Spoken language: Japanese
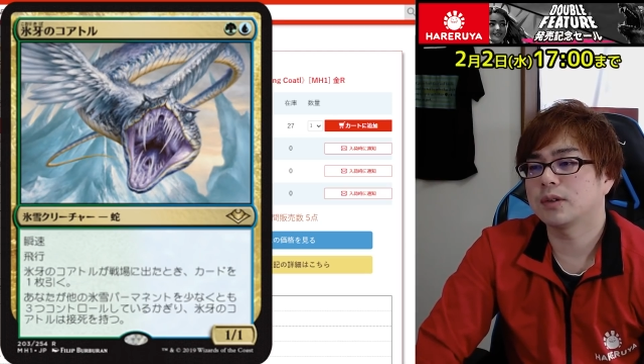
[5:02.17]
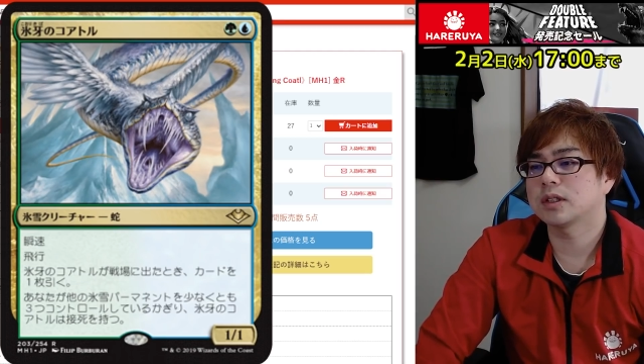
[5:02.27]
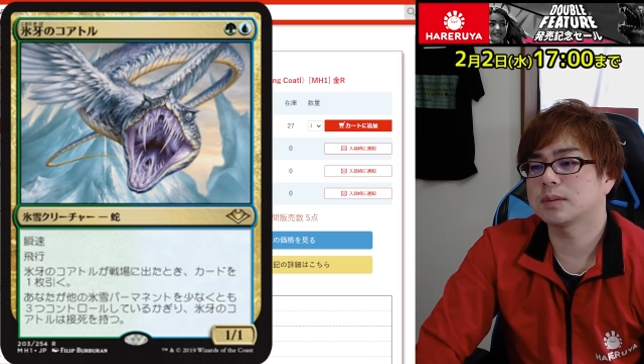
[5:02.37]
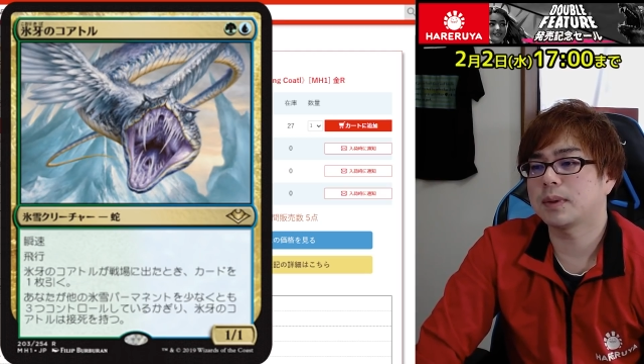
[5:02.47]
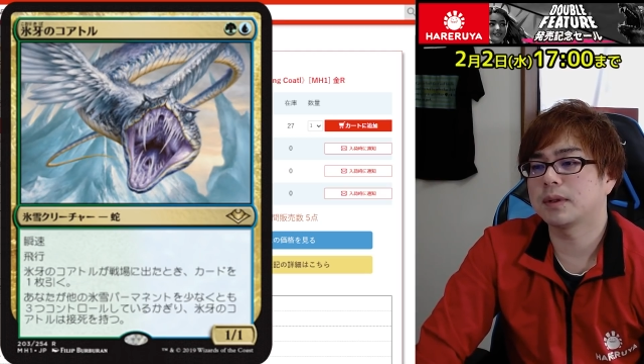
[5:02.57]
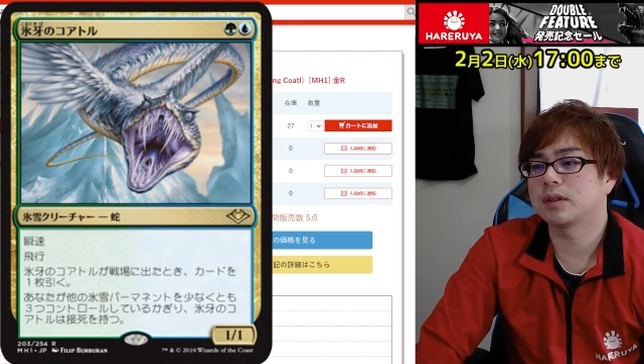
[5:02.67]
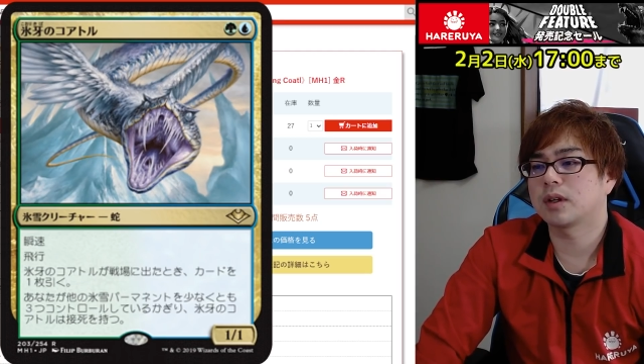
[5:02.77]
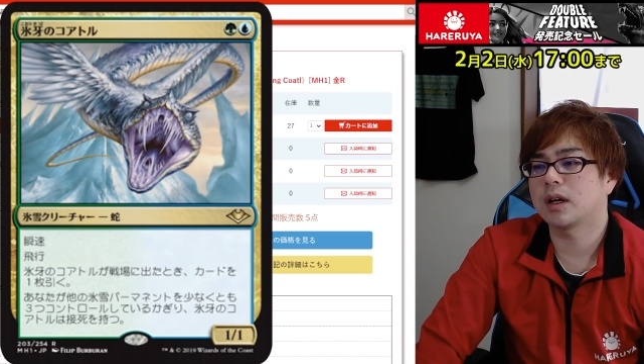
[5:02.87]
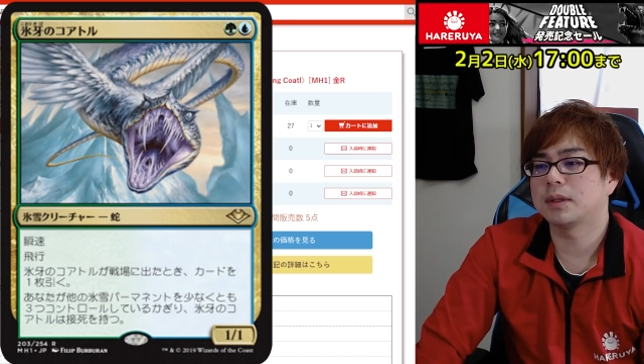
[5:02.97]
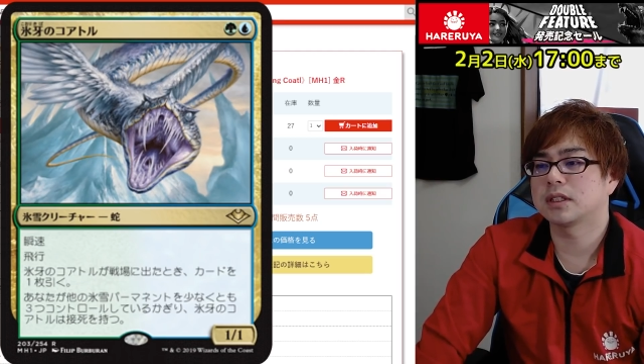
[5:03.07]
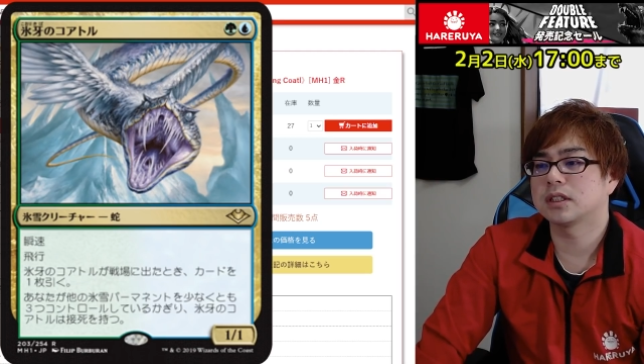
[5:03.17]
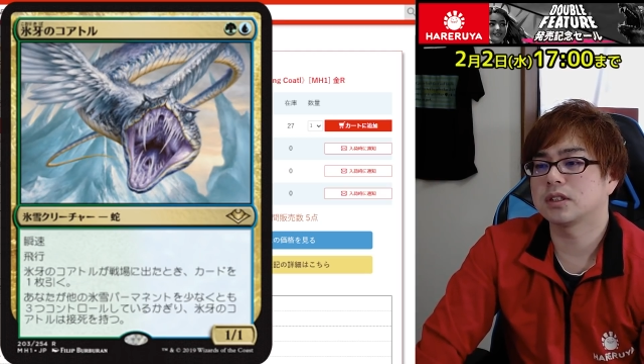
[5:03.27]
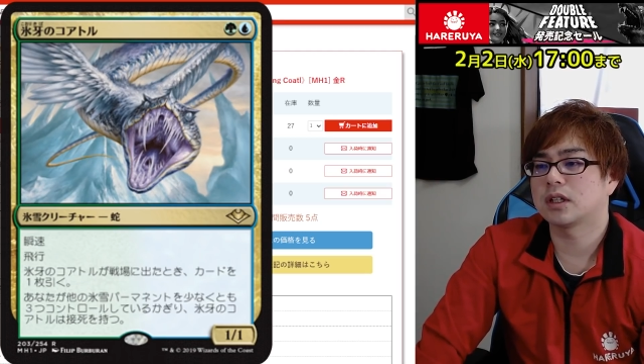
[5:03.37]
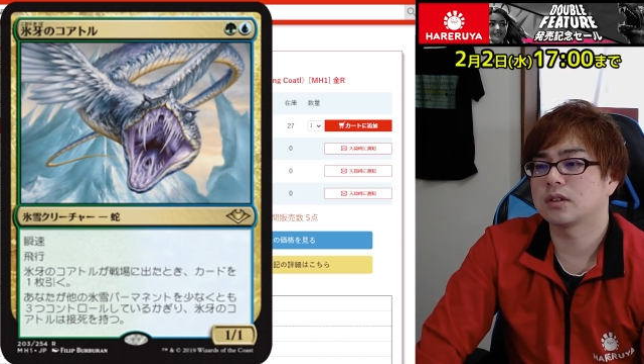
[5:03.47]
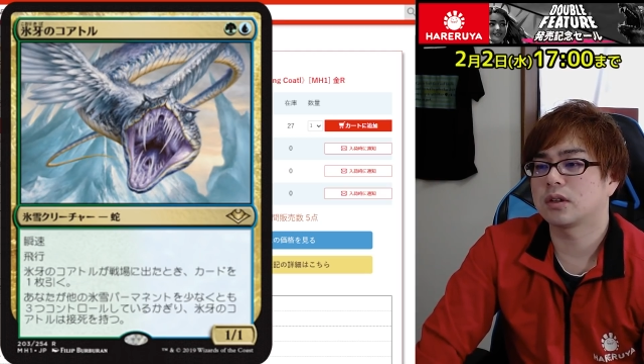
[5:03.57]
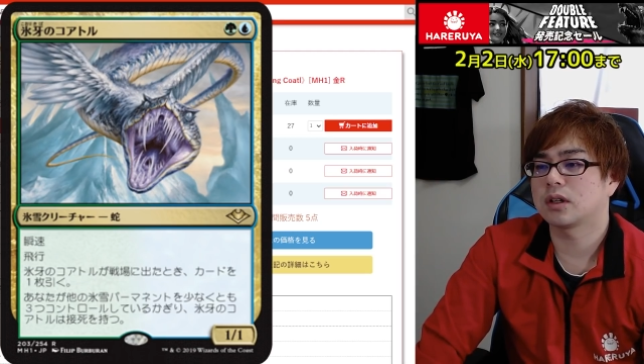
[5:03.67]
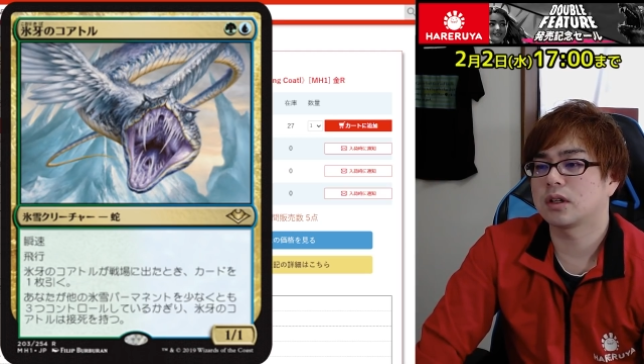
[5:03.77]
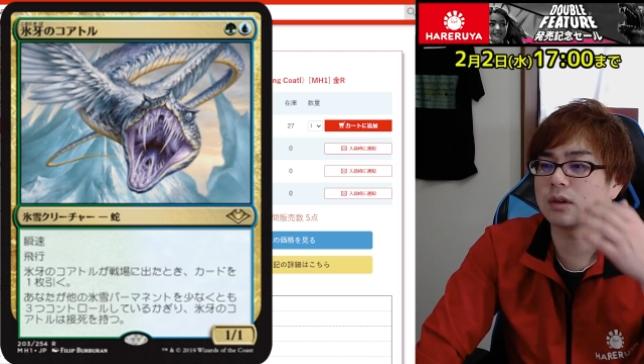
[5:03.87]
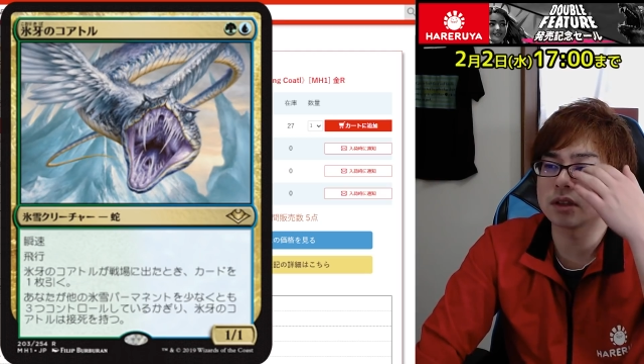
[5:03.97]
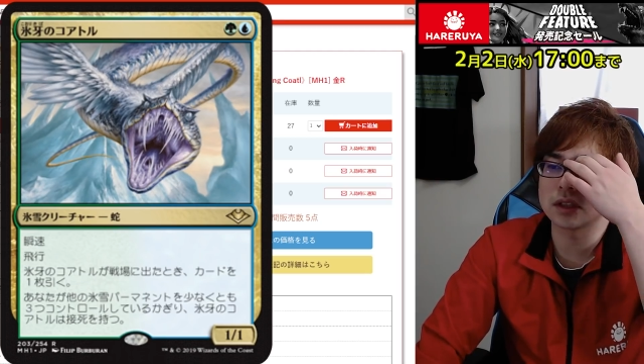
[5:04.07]
表説パーマネントが3つ以上ある時
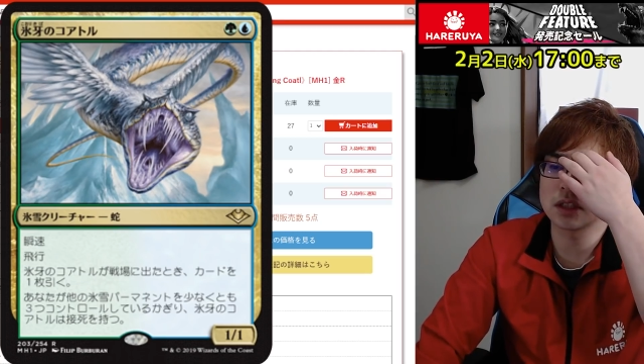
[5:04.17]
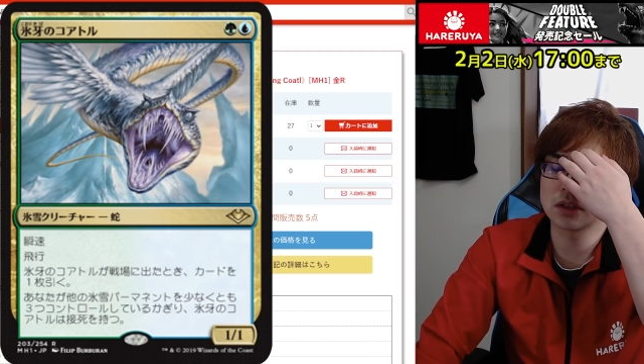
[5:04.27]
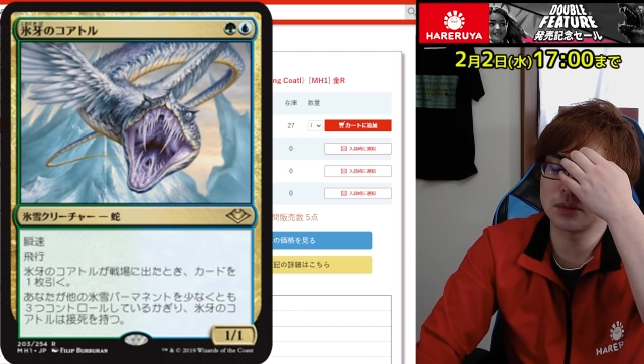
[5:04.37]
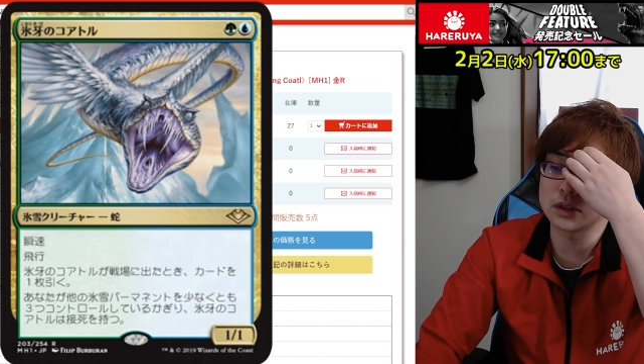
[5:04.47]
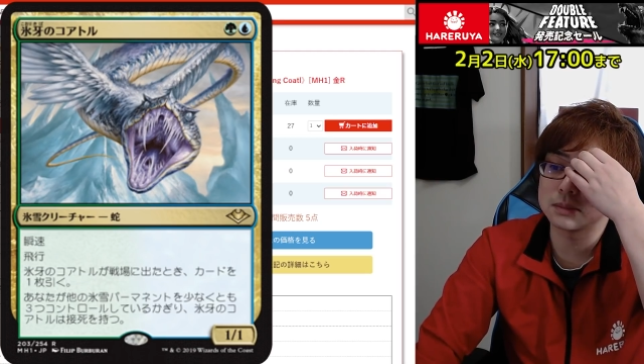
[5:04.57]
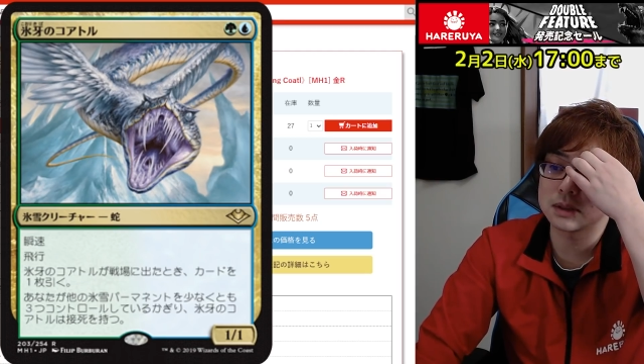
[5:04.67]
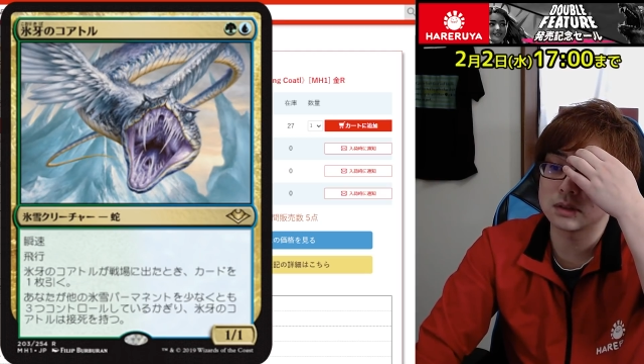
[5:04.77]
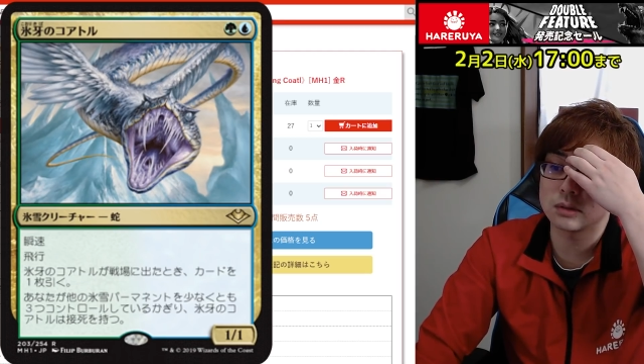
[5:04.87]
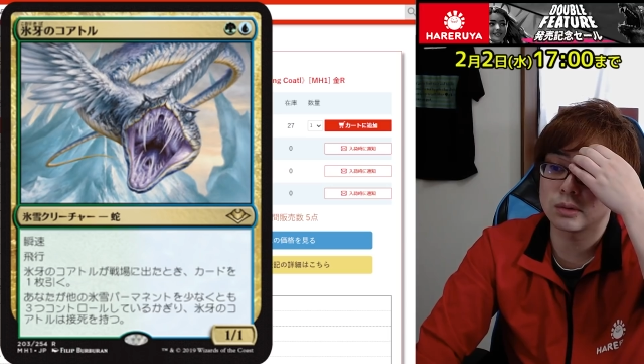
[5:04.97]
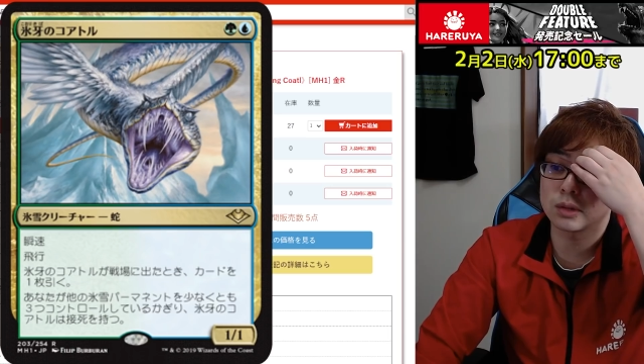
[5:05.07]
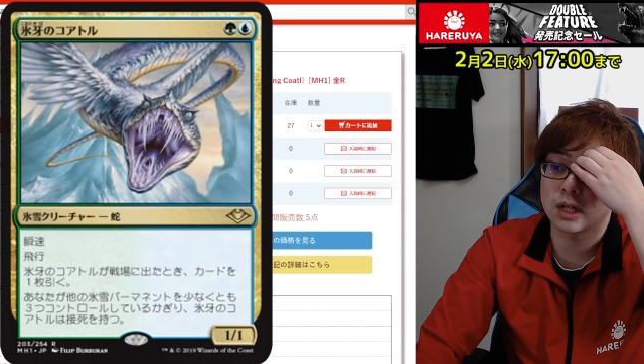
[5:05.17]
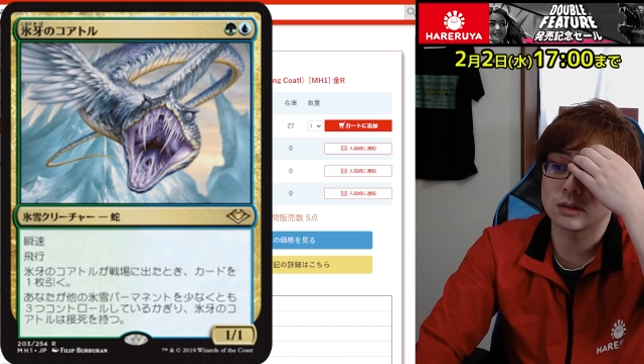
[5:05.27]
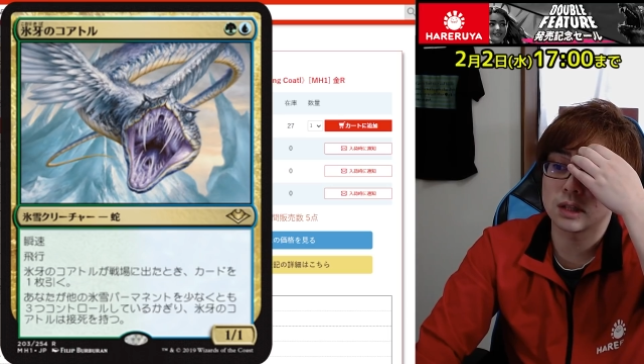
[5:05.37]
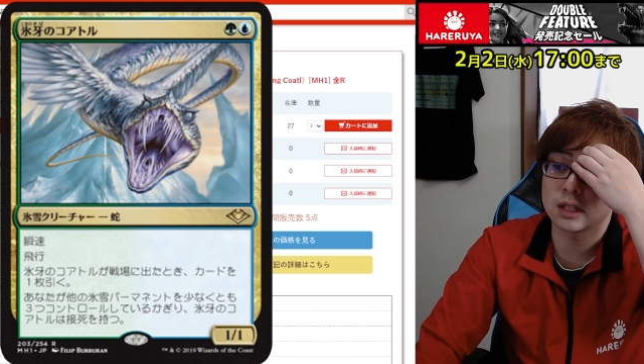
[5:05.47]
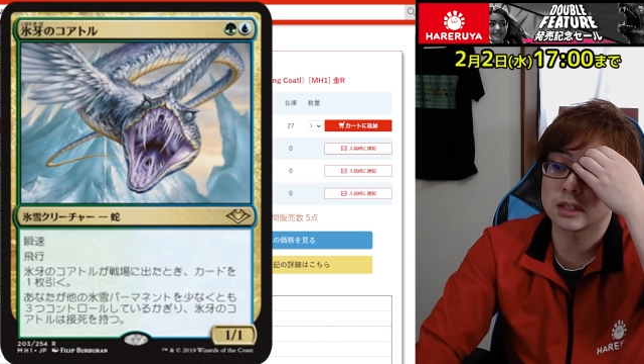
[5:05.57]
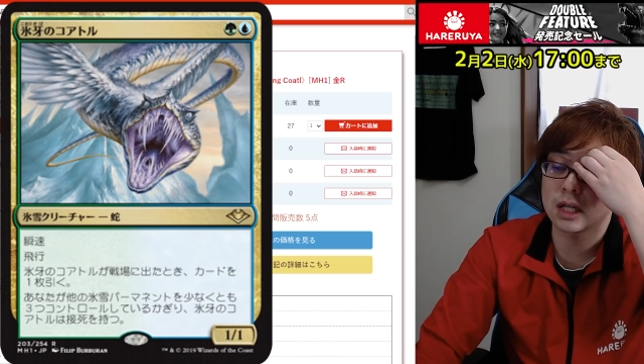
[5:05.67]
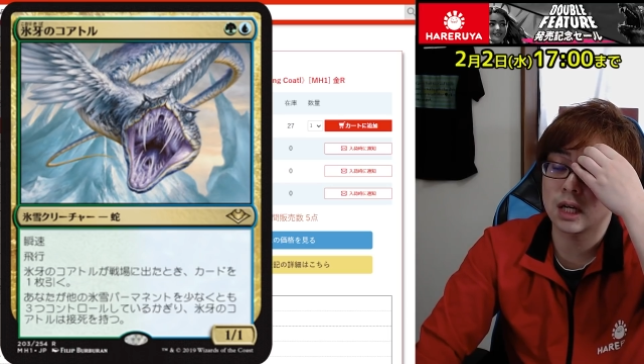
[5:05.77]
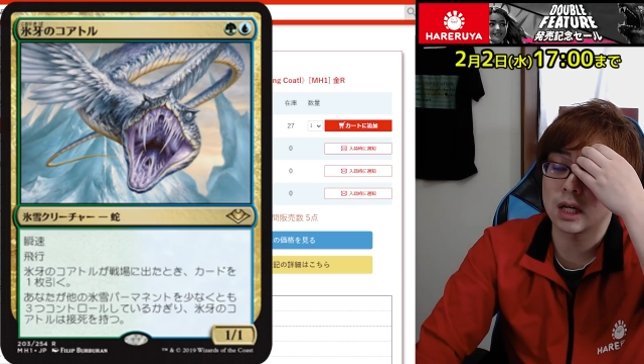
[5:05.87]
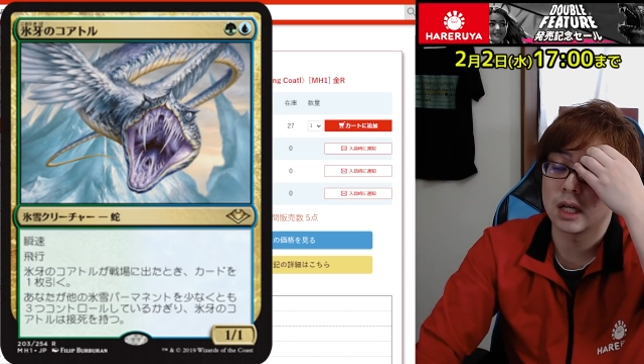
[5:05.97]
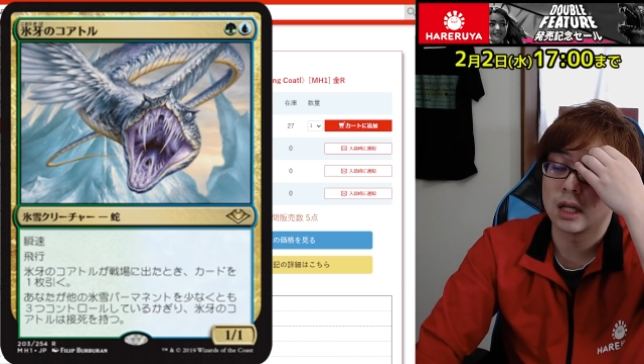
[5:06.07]
にこいつは接ンを持ちますよというカードなんです
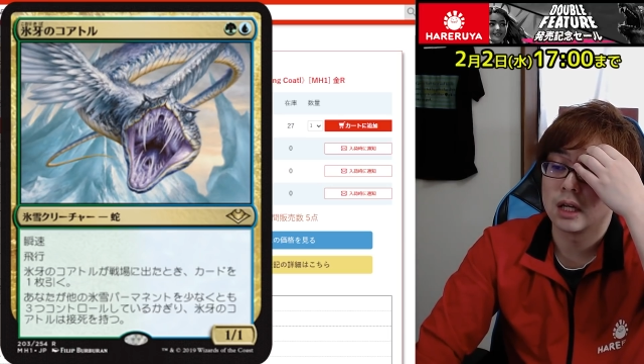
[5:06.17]
が